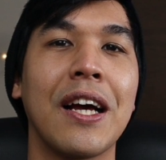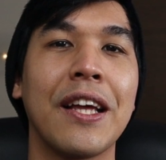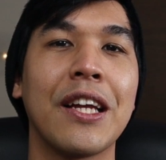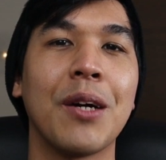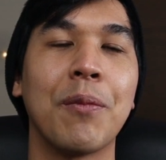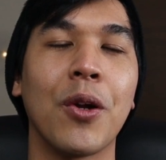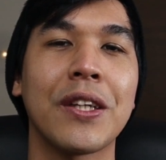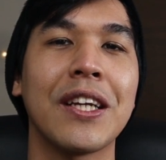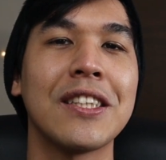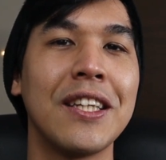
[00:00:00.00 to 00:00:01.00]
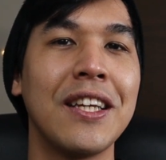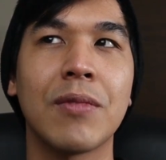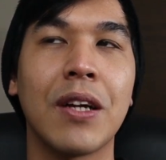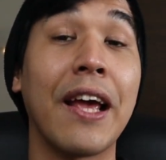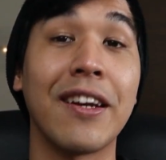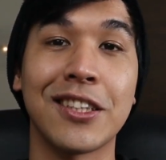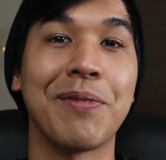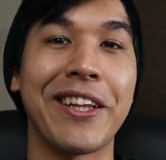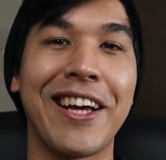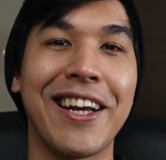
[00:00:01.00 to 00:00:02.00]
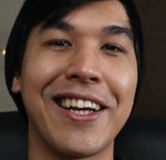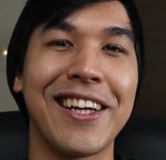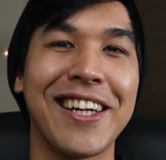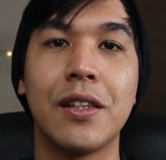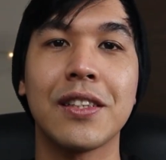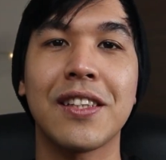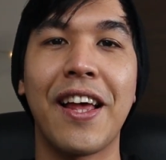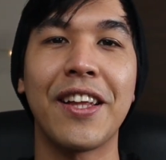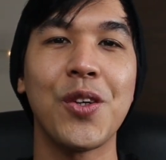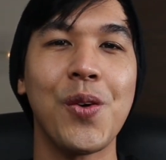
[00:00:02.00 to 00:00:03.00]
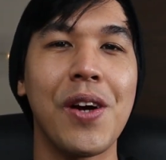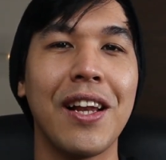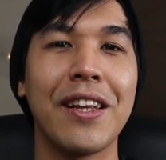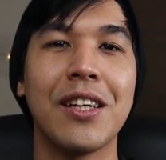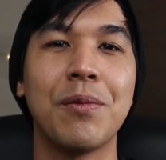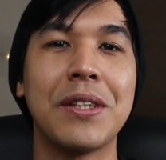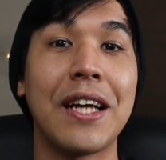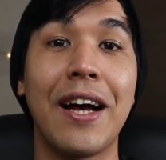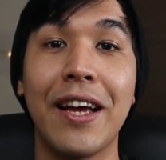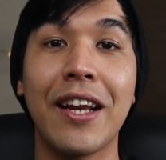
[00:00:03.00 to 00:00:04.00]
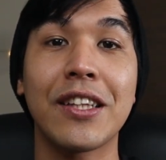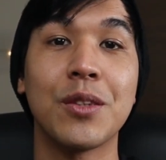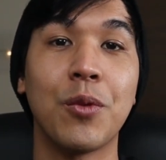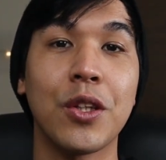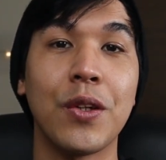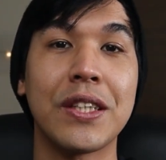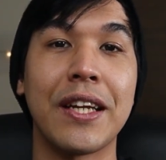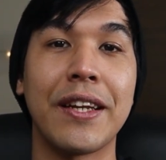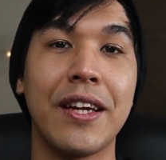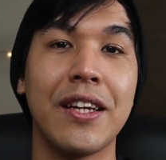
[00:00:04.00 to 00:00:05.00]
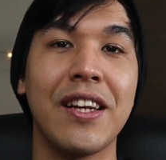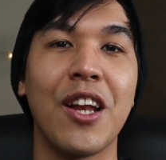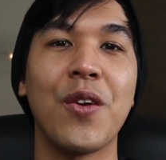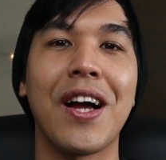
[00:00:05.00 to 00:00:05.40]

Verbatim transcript: kalian nge-broadcast di lain kesempatan. Setelah itu kalian bisa highlight semua tulisannya lalu